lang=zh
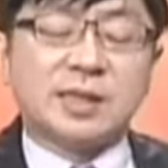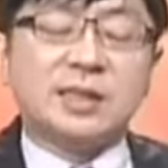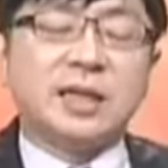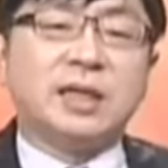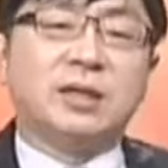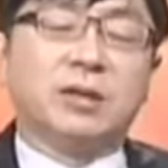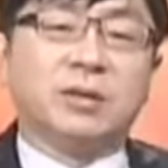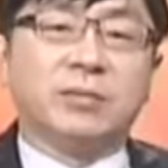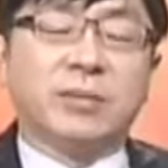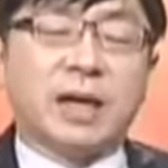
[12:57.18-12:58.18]
个时间
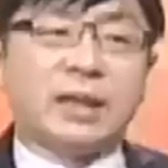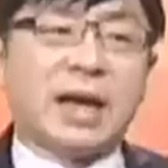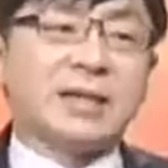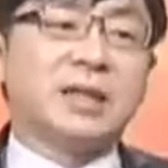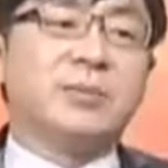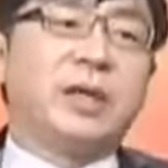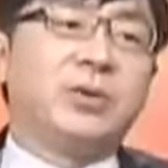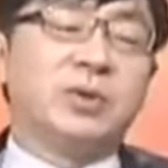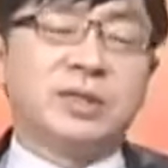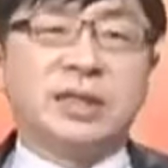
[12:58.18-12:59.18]
哦，拿拿这个
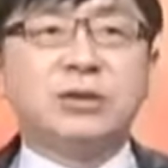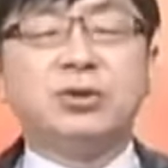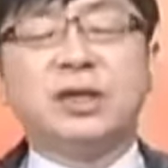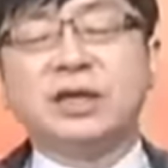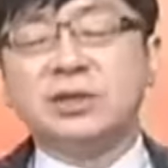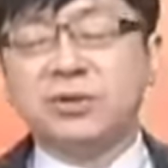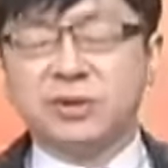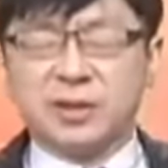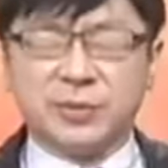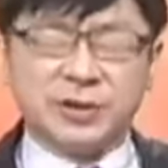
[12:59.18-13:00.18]
美国时间去研
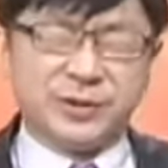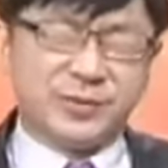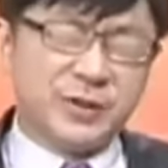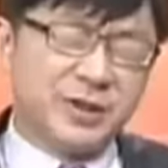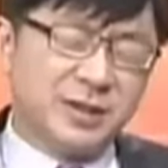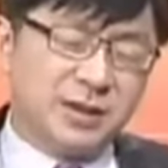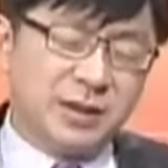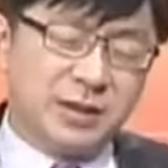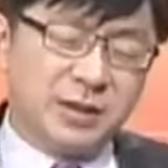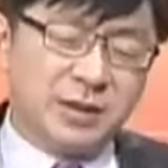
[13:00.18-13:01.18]
究什么，
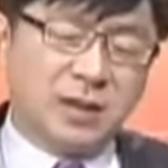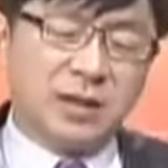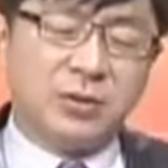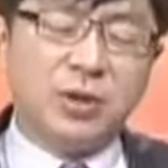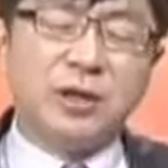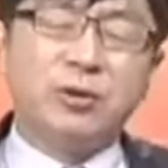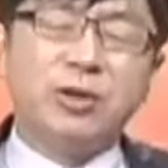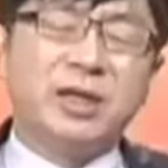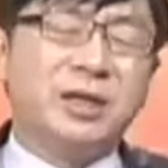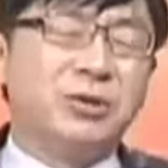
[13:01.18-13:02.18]
呃，汇
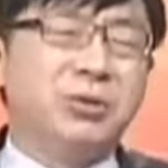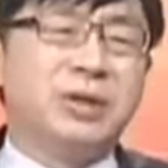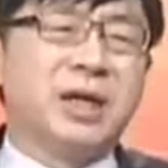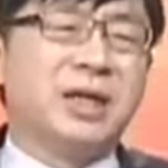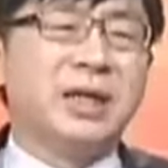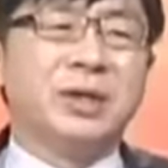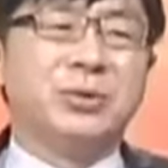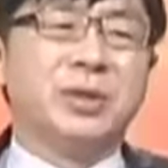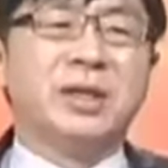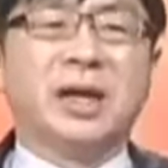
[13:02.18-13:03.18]
率、利率啦、
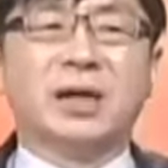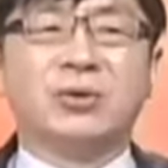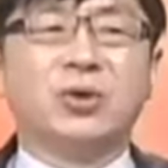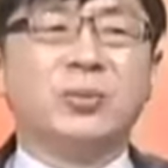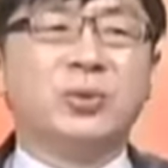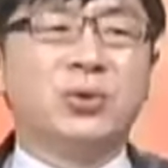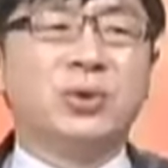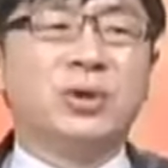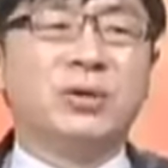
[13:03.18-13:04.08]
耶伦啦、脱不脱